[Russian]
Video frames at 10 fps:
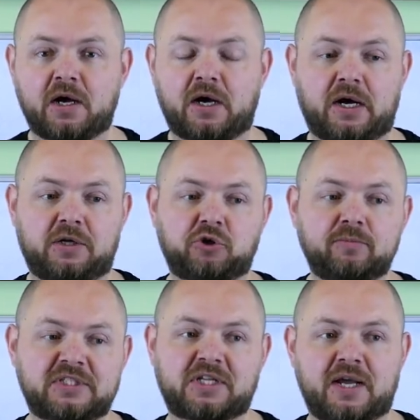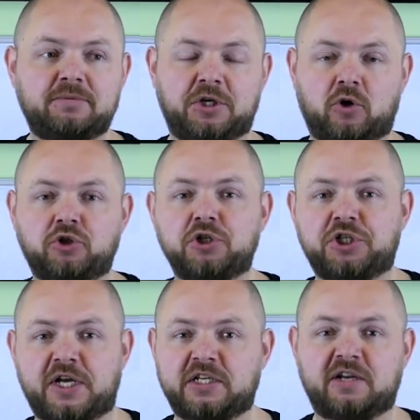а, то мы стараемся их очень
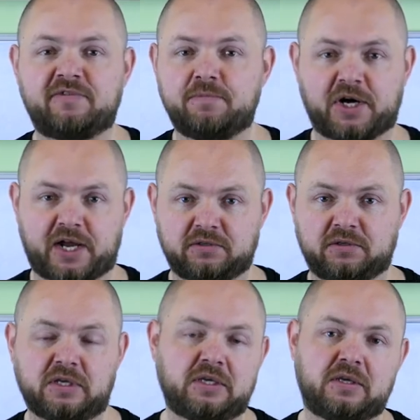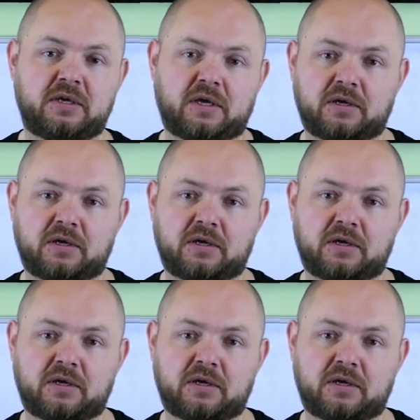тщательно выбирать и не,